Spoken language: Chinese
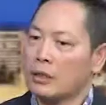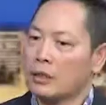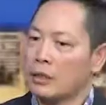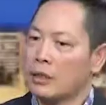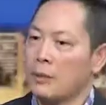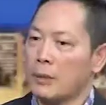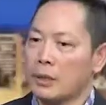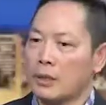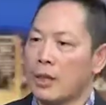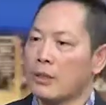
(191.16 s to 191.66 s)

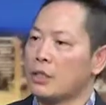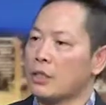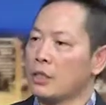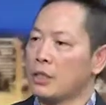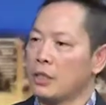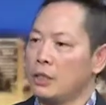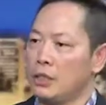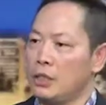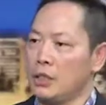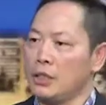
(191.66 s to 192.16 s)
基本上是一
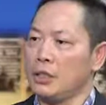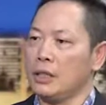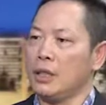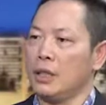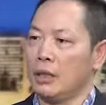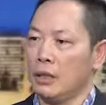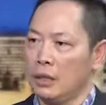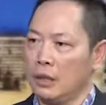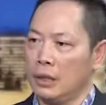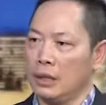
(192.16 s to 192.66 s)
个敬业
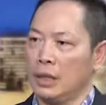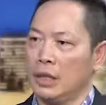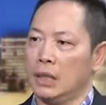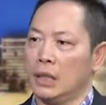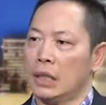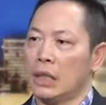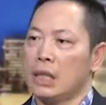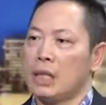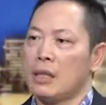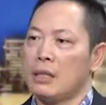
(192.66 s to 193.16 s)
乐业，
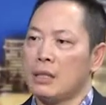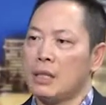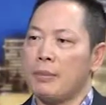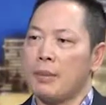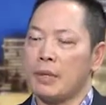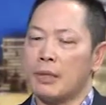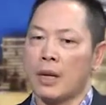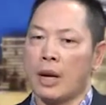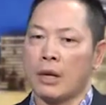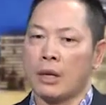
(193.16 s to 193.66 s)
基
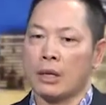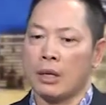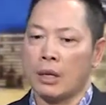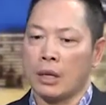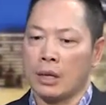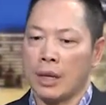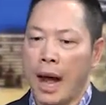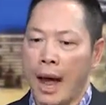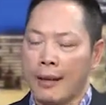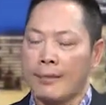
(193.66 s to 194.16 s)
本上
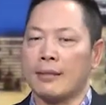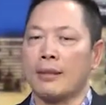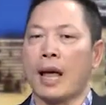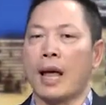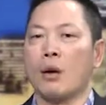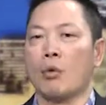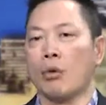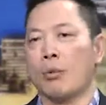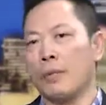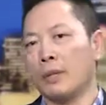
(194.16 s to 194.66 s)
看
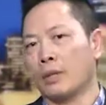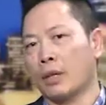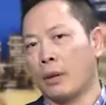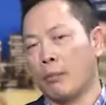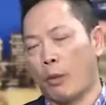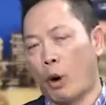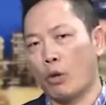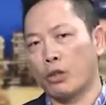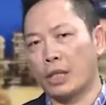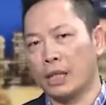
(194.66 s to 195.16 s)
待我们这个
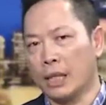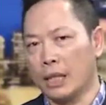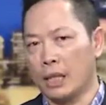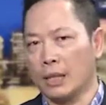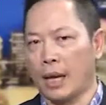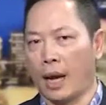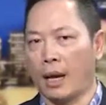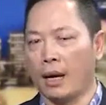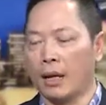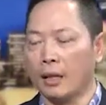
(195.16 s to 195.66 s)
保险理
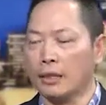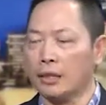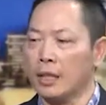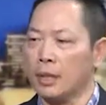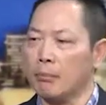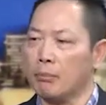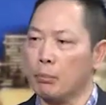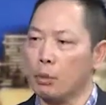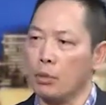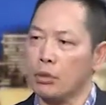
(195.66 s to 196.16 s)
财行
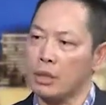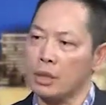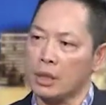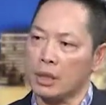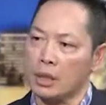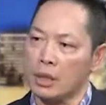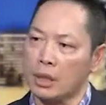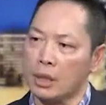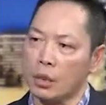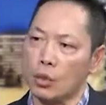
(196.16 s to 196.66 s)
业，不是
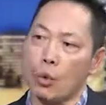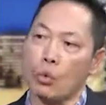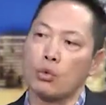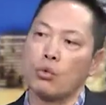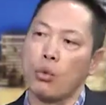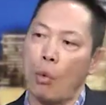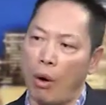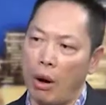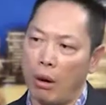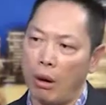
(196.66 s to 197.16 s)
一个工
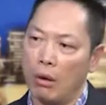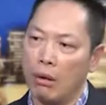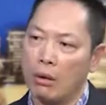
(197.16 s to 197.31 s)
作，